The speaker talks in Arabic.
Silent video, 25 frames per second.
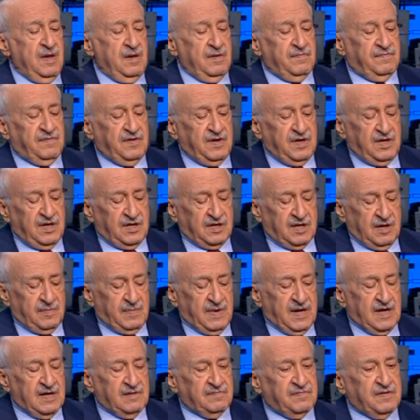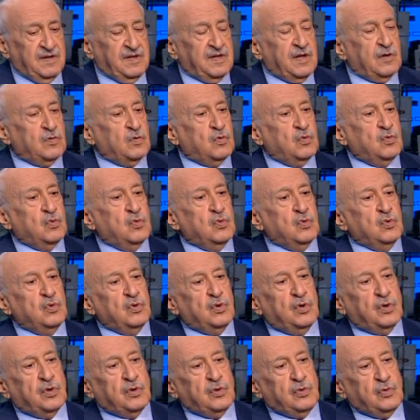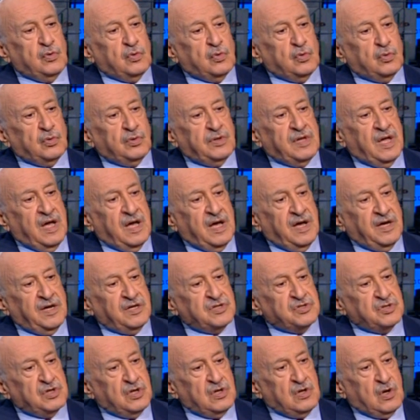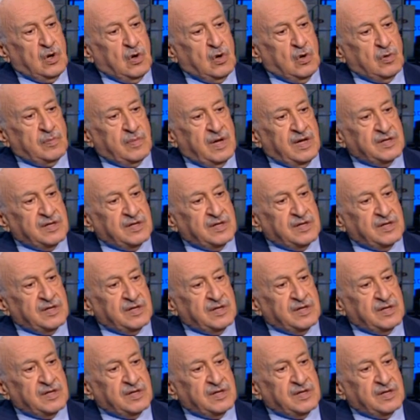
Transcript: في كمان فينا نقول انه داعش اليوم